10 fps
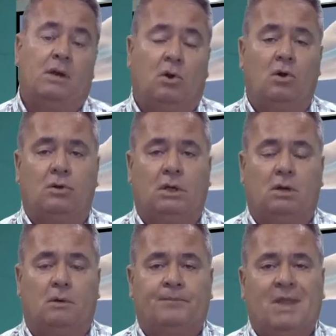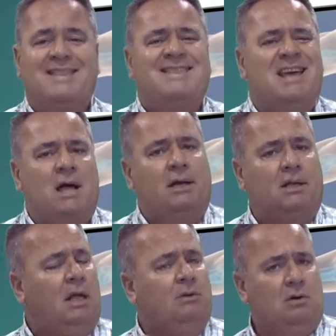flebológico.
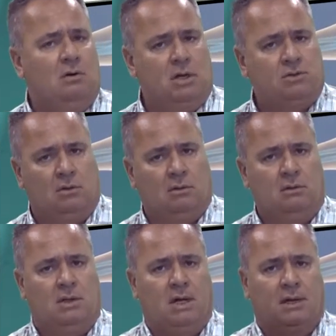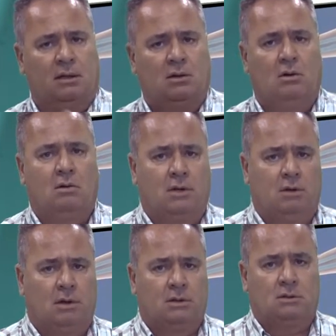Descartando el corazón, descartando los
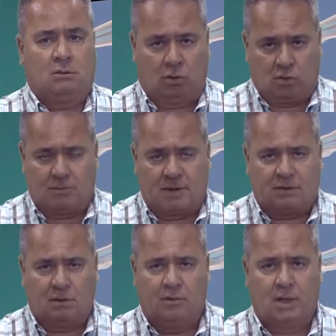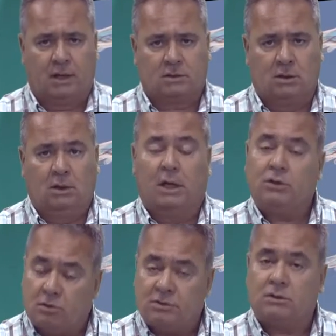riñones, doctor Marcelo Morales.
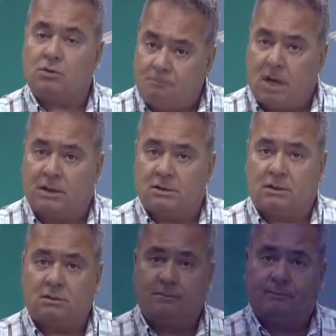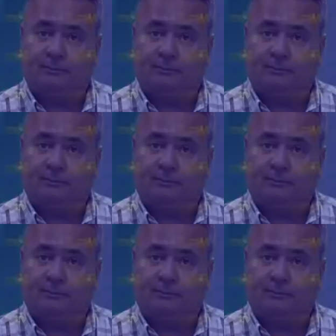Entonces, ¿son varices?